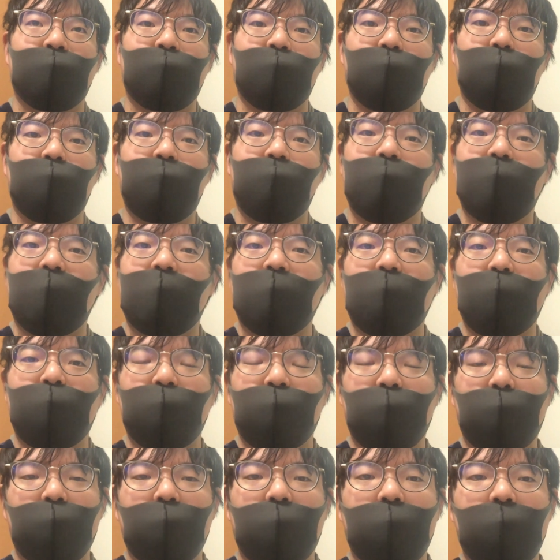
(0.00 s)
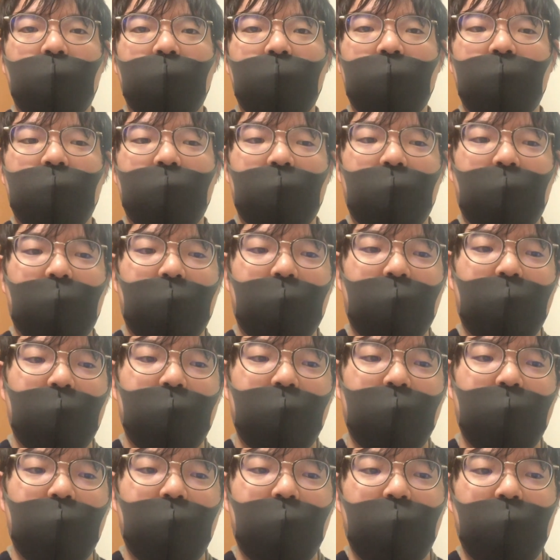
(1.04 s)
集みたいなのを、なんか、
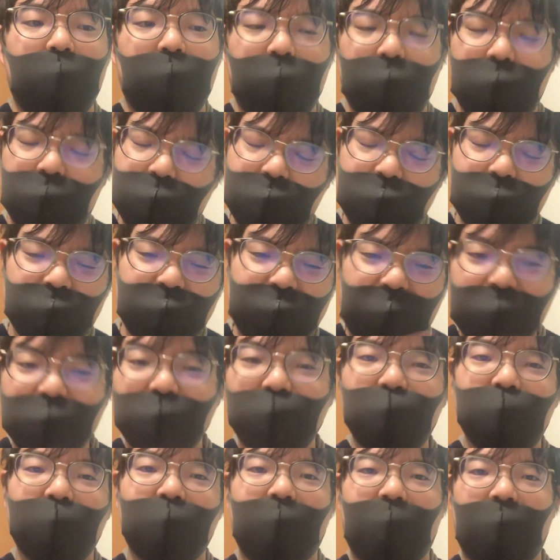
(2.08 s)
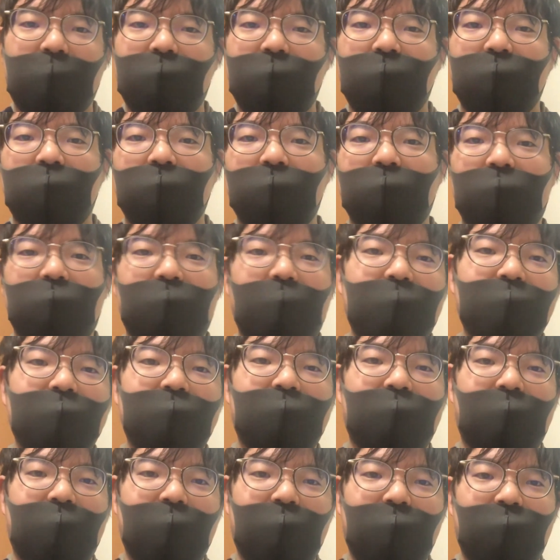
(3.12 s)
さんじゅっかい電
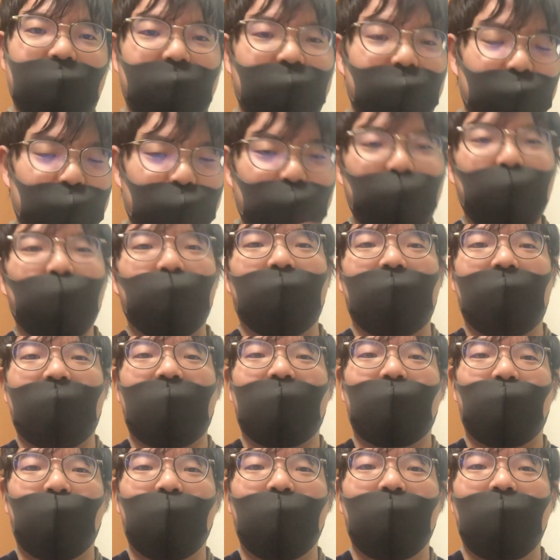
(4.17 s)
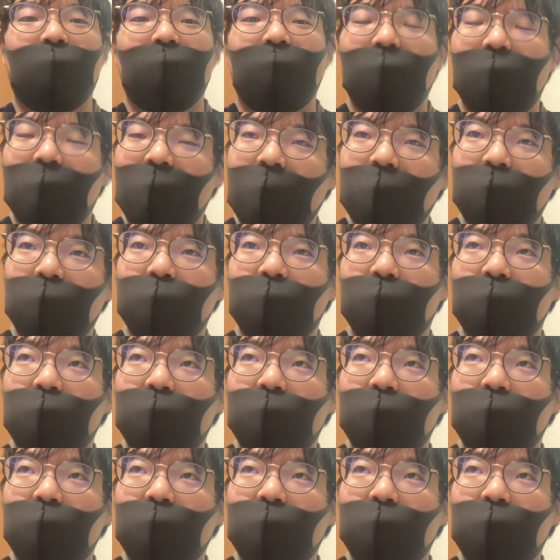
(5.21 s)
車で読んだと。あの、